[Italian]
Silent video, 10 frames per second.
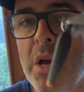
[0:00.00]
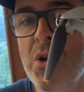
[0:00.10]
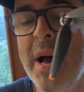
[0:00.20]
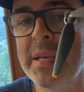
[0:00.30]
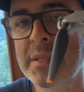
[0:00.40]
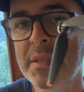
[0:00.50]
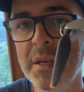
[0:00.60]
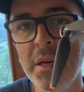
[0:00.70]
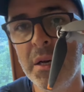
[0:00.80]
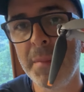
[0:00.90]

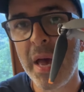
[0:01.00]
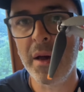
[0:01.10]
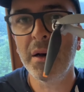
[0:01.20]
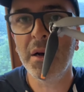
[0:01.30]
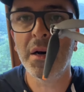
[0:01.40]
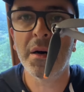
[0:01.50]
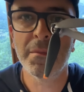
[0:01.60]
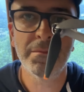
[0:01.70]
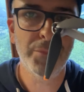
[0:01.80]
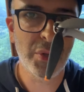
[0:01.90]
iOS, beh, uh,
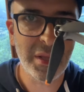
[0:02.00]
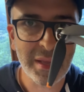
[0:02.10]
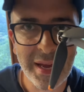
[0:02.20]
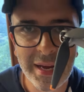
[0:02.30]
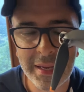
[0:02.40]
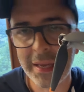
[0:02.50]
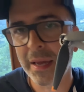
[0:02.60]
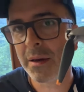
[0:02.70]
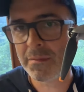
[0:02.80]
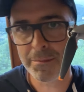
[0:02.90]
potete
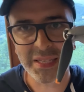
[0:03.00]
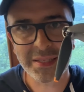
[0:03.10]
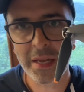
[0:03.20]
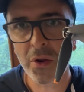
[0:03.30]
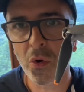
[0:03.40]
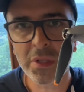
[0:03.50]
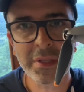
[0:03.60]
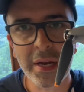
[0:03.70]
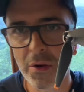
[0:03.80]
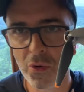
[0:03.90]
anche passare
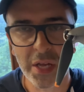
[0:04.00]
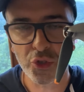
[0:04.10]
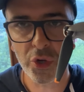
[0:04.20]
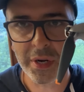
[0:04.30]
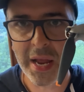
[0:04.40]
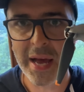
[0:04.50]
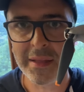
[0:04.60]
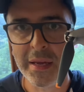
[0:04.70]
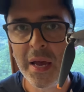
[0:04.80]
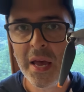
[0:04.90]
oltre, non
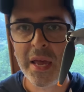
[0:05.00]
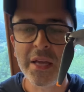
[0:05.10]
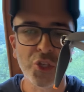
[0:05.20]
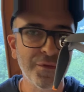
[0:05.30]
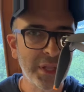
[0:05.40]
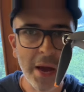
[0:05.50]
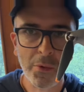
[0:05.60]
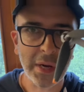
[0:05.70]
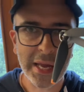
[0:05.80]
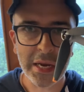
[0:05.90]
aggiornate e ci vediamo
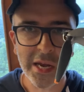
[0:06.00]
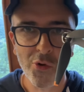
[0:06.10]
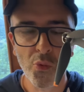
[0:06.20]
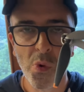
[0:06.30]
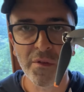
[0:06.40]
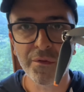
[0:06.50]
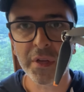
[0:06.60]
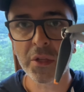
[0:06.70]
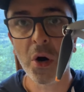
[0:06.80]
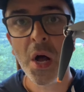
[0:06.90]
magari in un nuovo
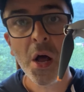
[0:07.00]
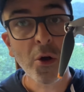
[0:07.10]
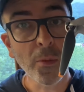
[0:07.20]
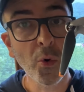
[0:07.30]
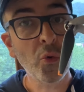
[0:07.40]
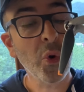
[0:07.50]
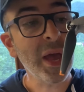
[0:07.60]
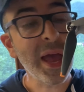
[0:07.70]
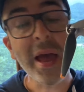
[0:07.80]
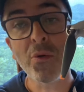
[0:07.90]
video. Comunque
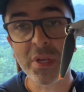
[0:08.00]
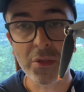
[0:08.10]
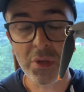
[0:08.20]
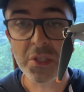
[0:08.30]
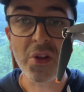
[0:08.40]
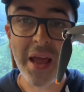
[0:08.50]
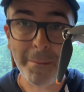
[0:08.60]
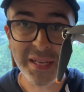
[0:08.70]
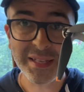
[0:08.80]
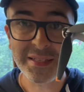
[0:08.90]
è una situazione
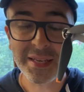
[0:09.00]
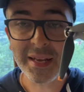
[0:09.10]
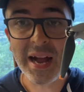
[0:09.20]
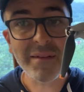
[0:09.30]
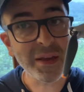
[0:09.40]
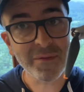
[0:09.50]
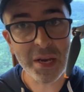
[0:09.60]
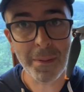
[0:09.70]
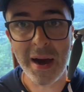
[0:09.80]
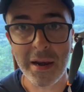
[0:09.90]
abbastanza grave, ve
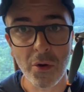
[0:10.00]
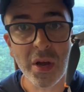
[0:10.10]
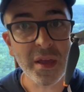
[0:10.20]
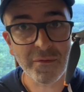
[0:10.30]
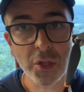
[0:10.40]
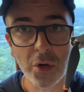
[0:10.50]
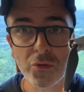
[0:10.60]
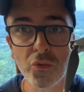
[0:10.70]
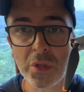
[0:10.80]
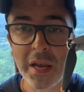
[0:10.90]
ne parlo e vi do
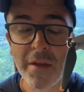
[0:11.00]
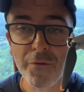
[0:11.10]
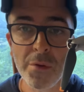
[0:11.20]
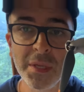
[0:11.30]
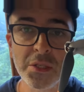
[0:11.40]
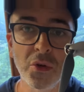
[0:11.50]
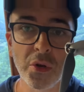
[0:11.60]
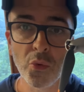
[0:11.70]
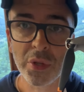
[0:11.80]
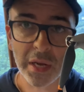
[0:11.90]
tutte le informazioni
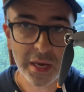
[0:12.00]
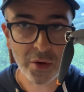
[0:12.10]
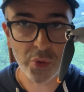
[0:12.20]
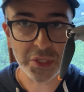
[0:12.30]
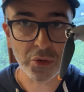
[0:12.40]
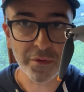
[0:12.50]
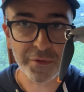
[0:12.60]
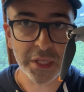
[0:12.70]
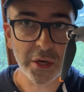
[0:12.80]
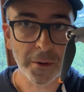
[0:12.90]
utili in questo
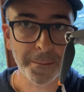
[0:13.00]
video.